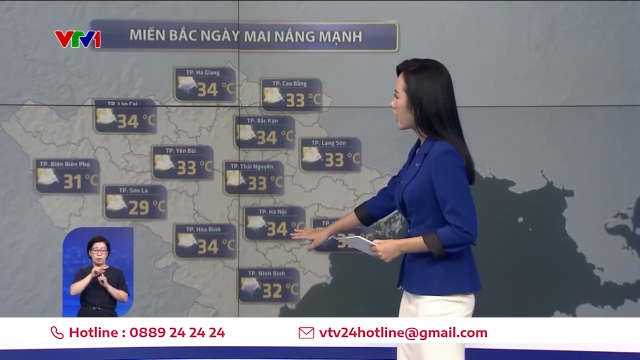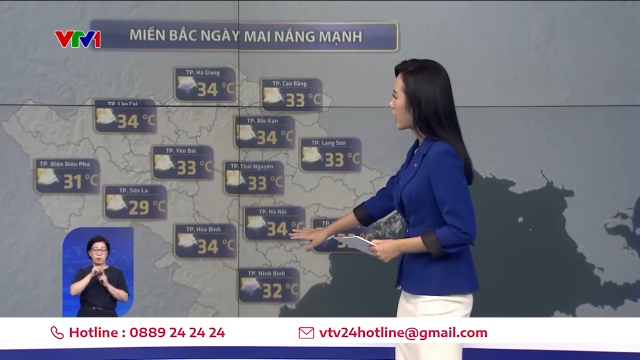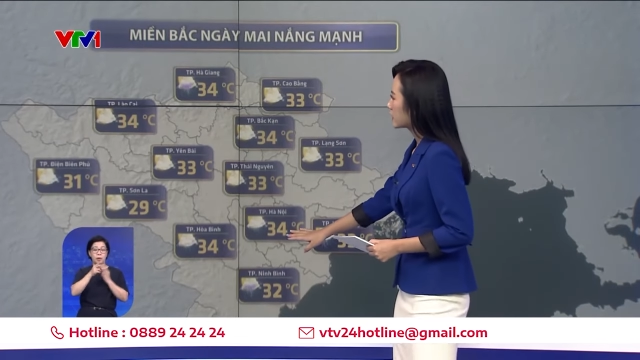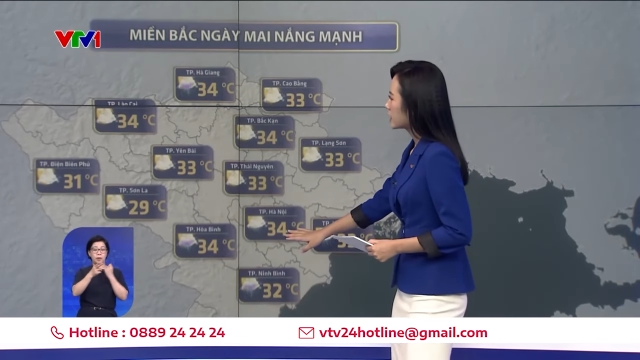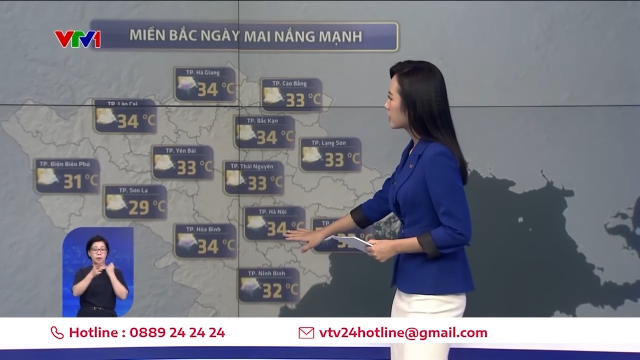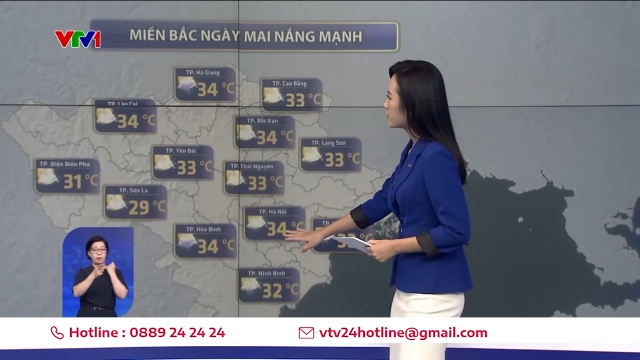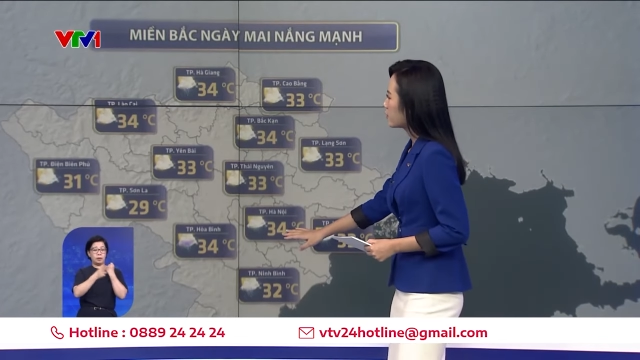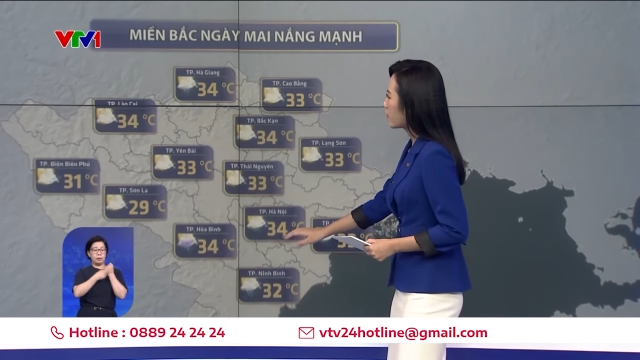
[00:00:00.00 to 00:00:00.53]
và
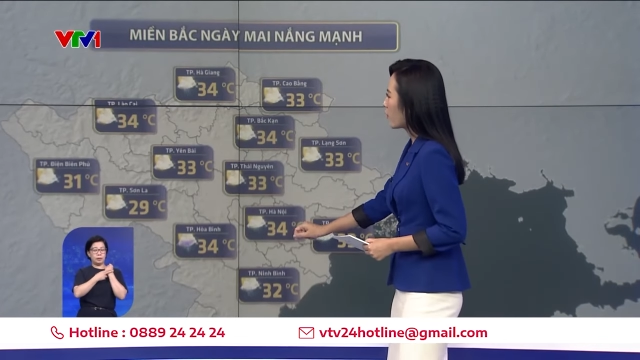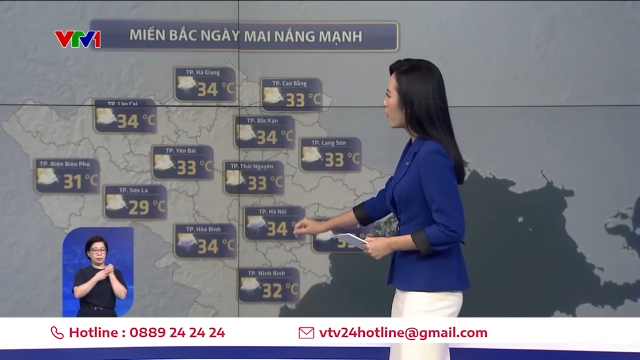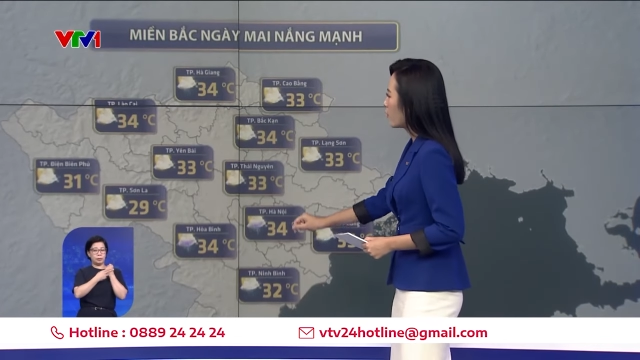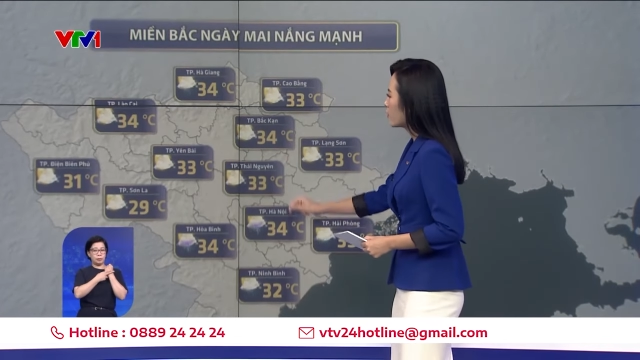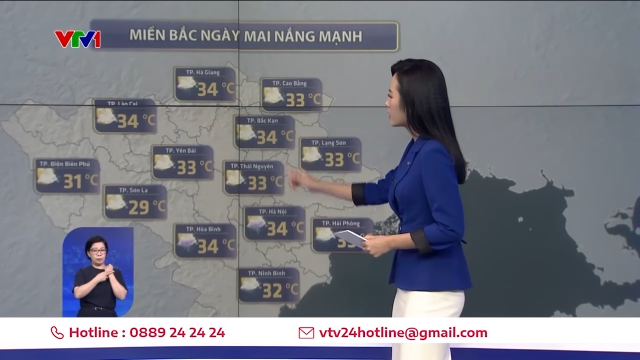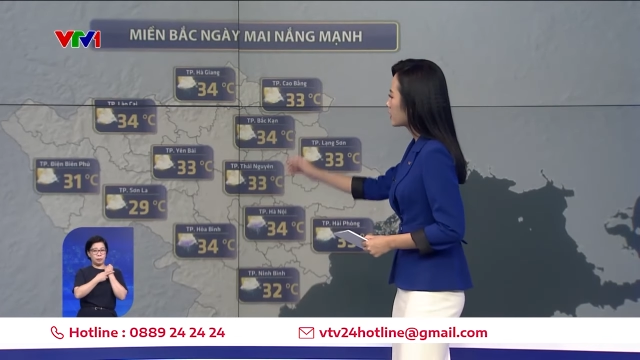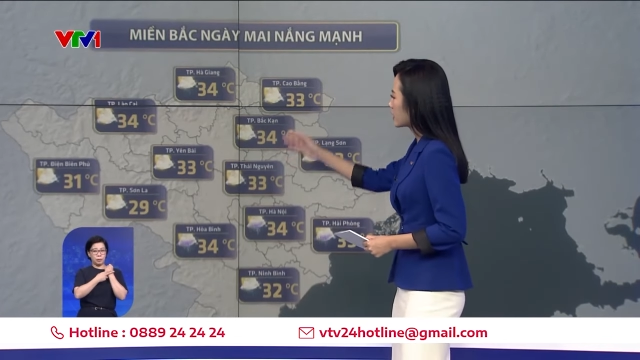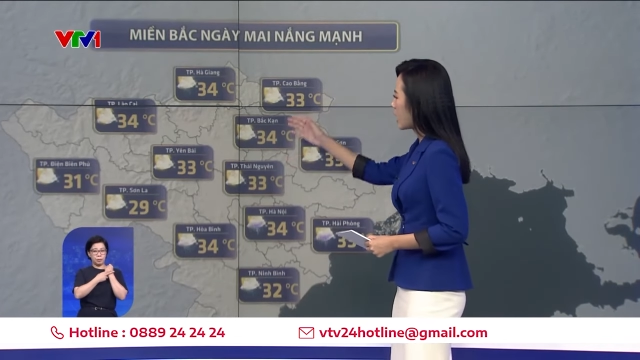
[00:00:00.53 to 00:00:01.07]
các thành
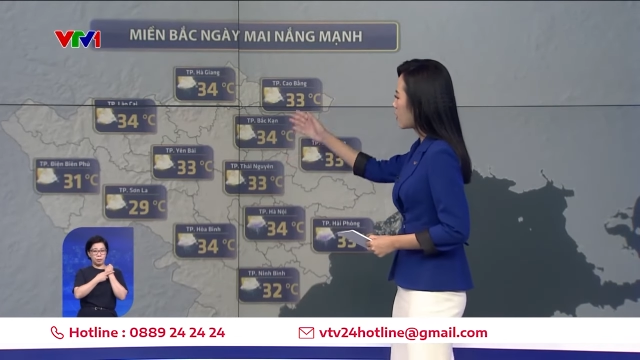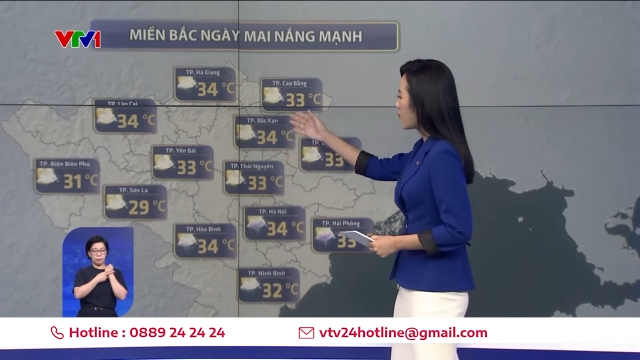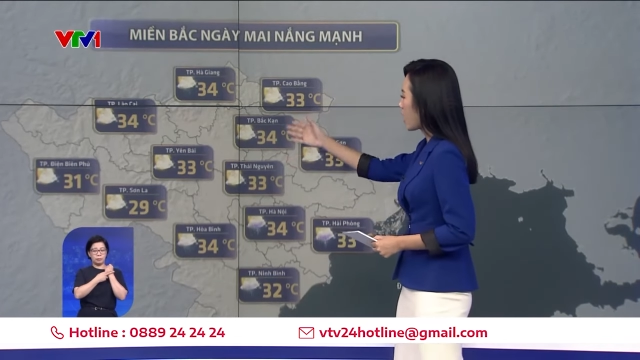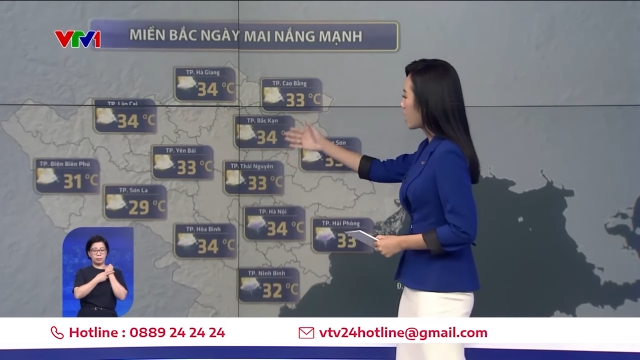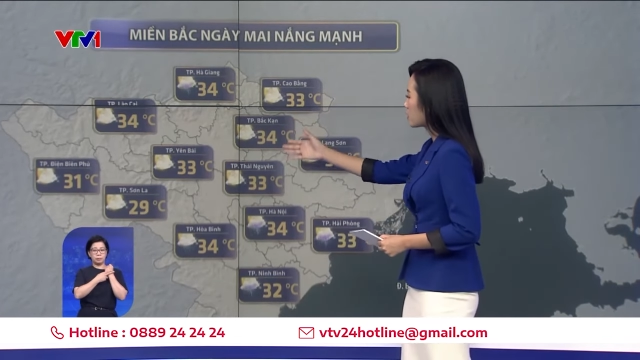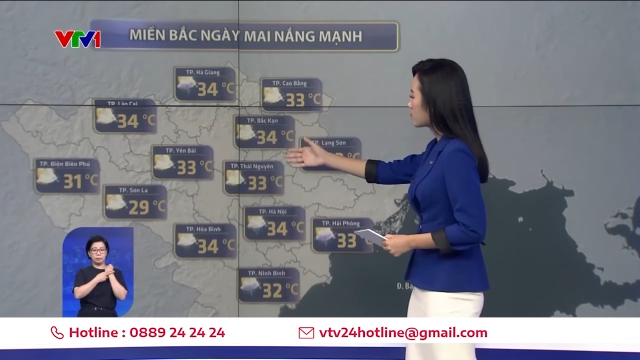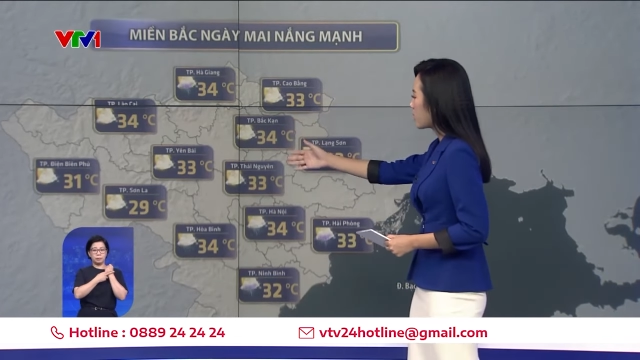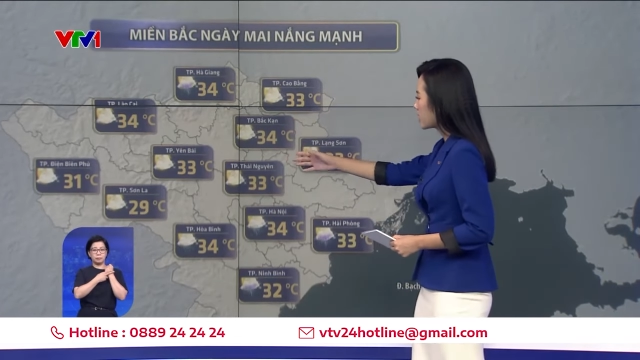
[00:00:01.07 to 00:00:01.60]
phố Cao
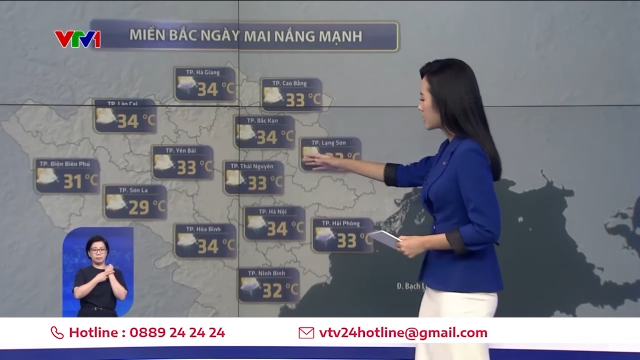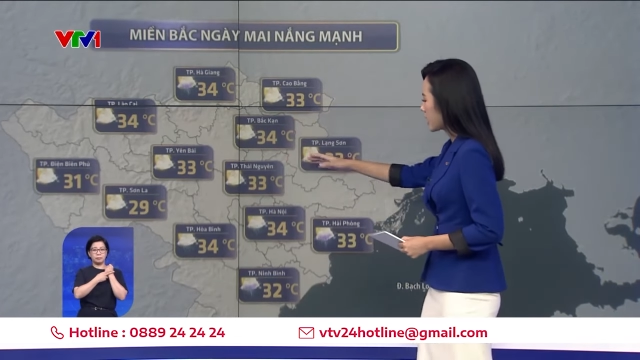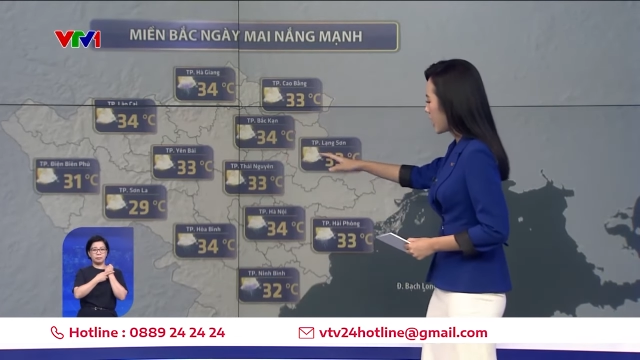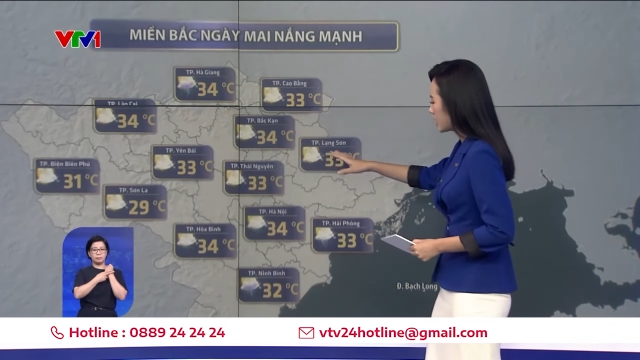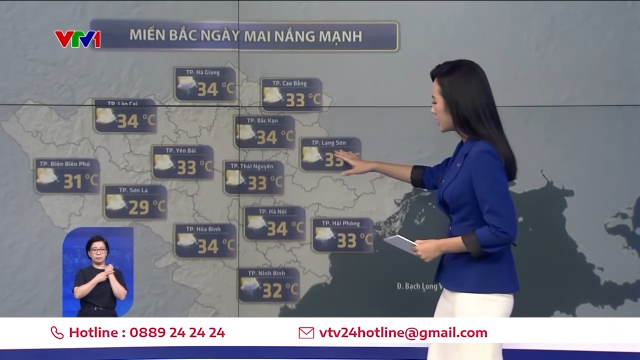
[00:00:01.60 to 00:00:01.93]
Bằng, Bắc